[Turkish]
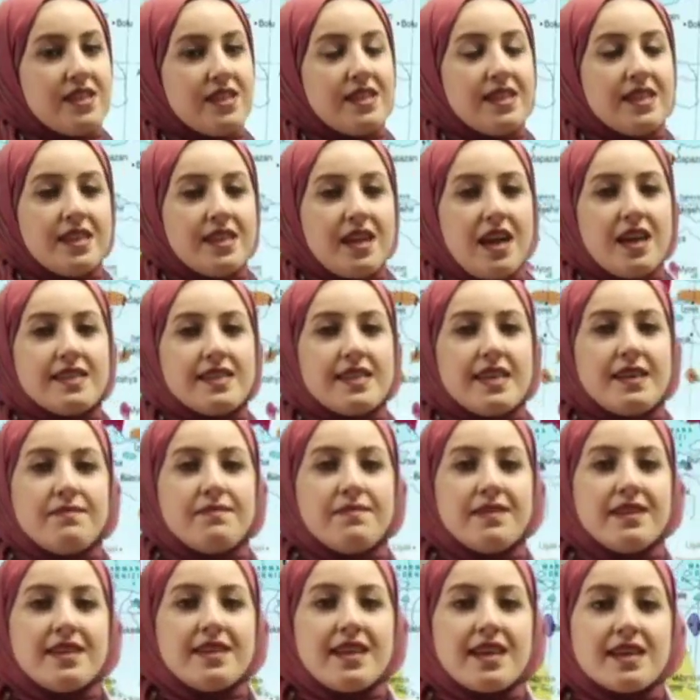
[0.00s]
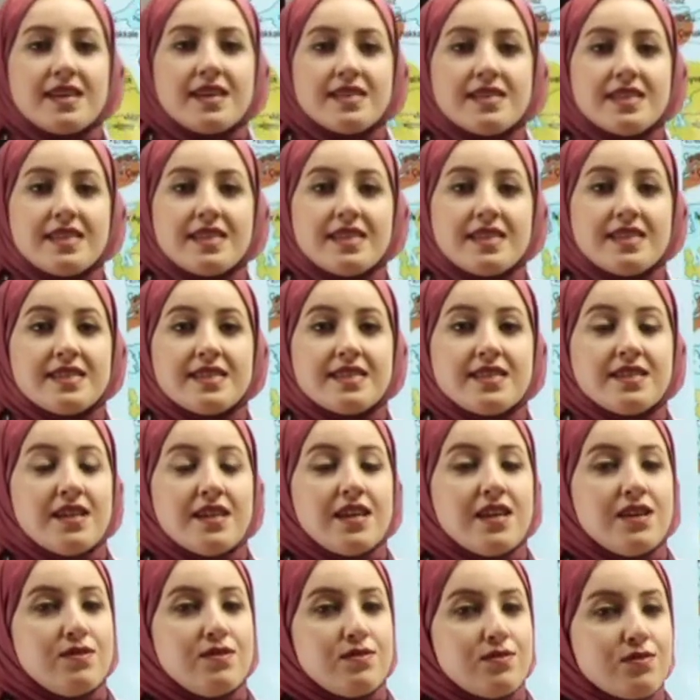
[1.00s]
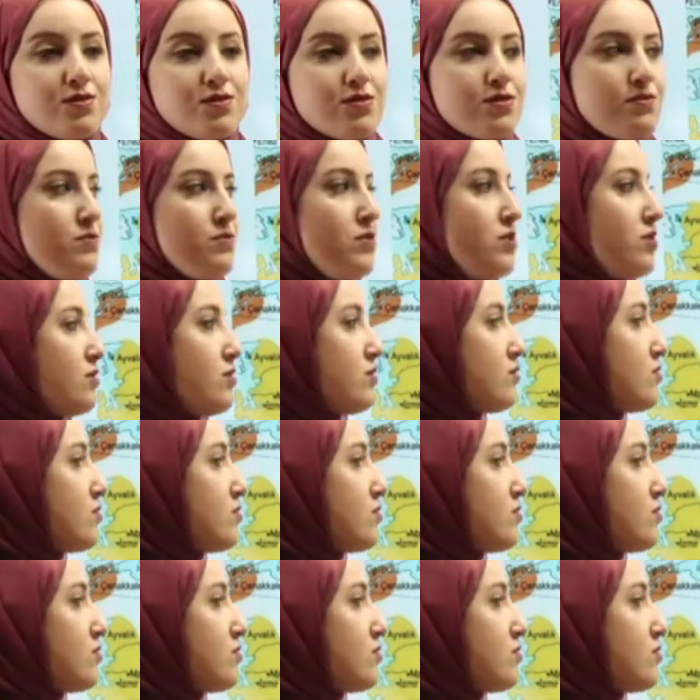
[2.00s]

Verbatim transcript: i̇rade Milliye gazetesini unutmuyoruz.